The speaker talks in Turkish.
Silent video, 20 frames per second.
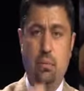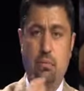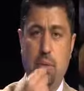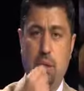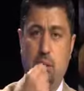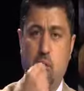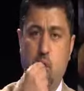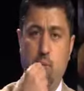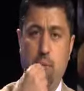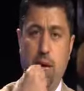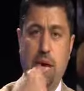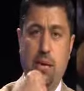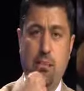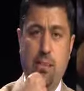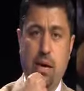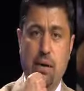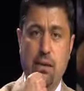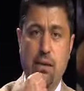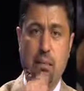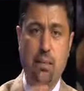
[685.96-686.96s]
bir lokma
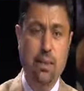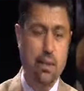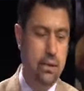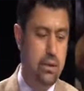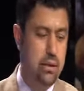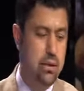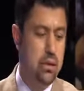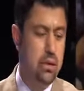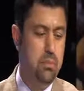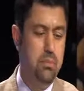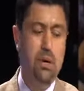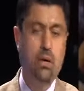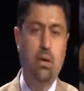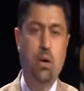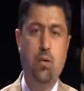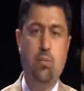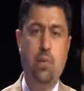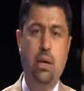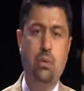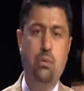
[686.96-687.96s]
ekmeği alabilir, bir
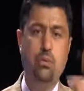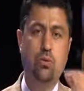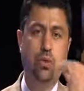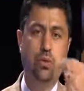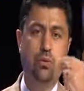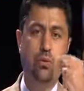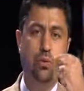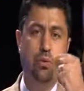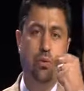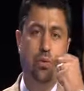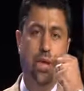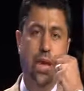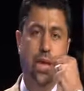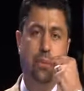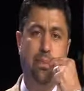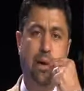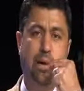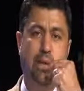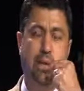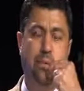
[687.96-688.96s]
lokma üzüm suyunu
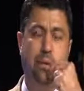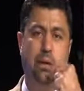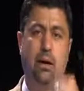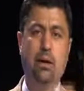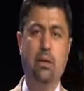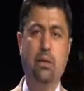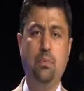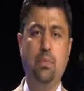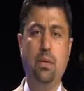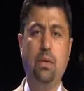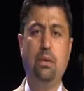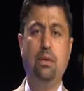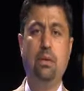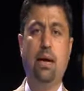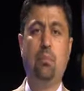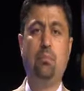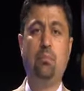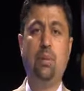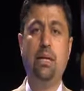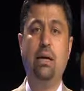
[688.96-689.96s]
ekmekle birlikte alıp
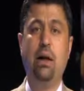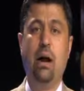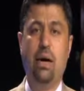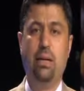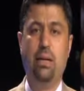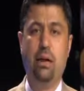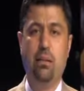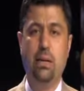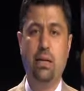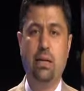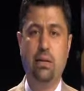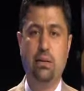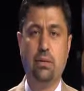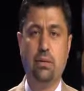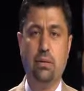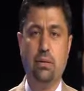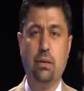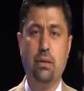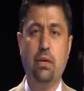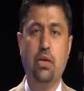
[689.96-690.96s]
Rabbini anabilir.
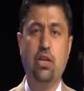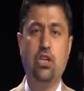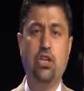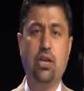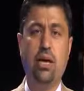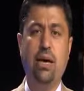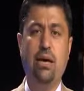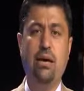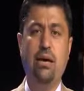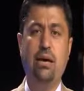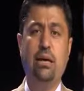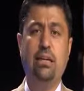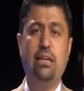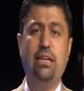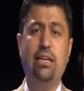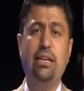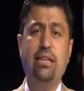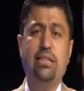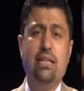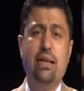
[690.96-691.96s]
İşte
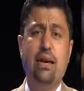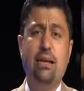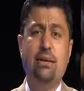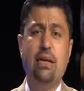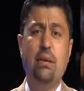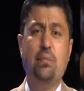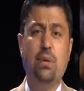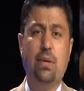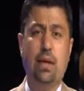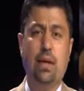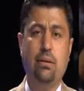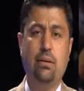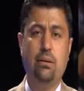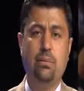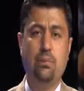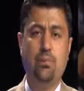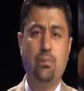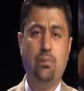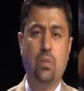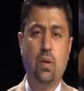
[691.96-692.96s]
kiliselerde yapılan
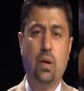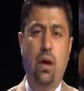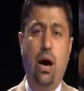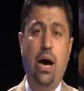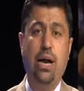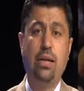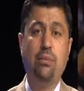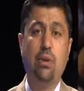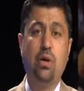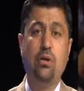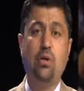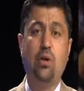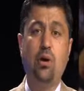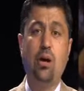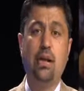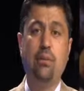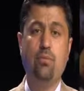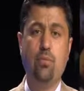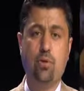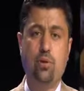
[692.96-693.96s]
anma
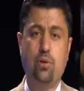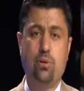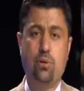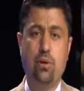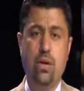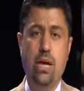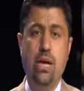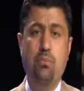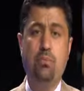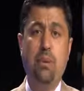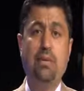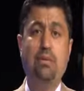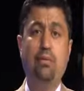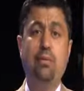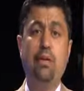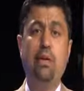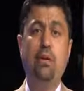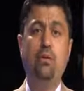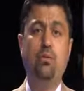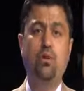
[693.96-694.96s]
töreni budur.
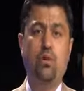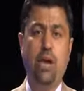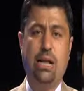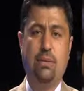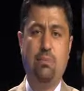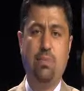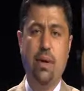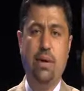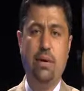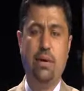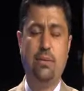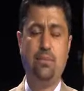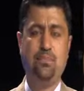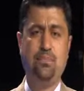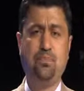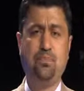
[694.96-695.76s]
Mesih'i yüceltmek,